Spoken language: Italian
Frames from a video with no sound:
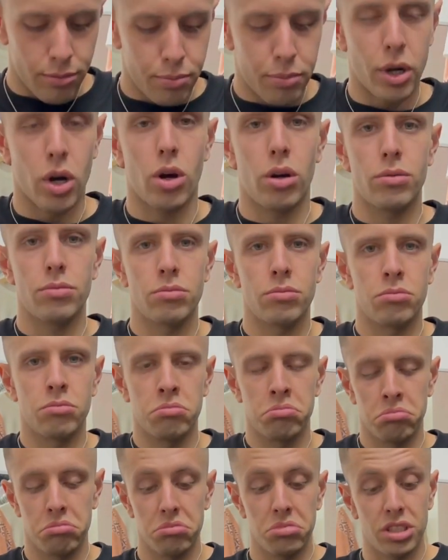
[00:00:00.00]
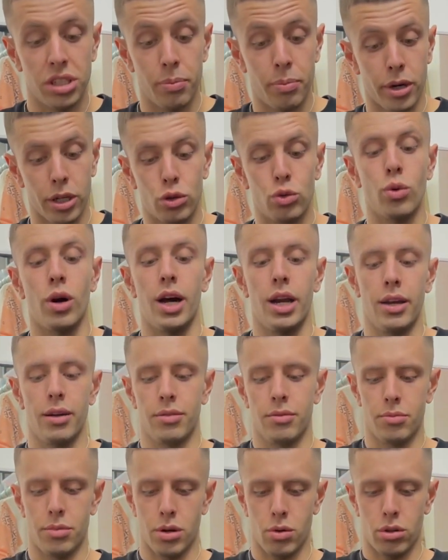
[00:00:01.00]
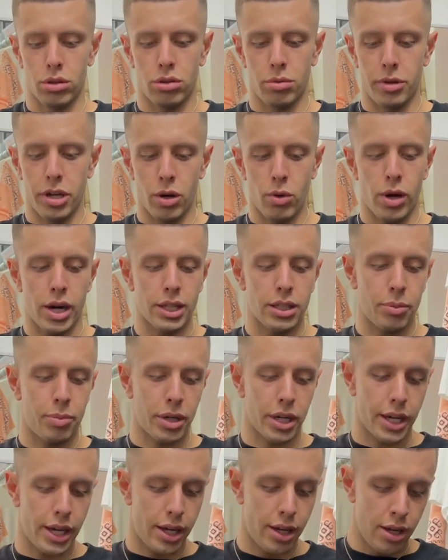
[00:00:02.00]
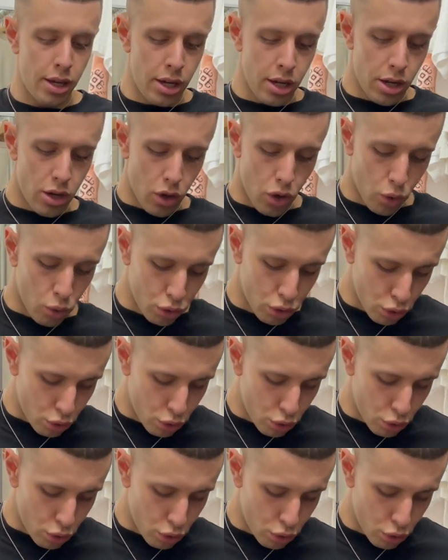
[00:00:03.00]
però sempre attuale per quanto mi riguarda perché lo uso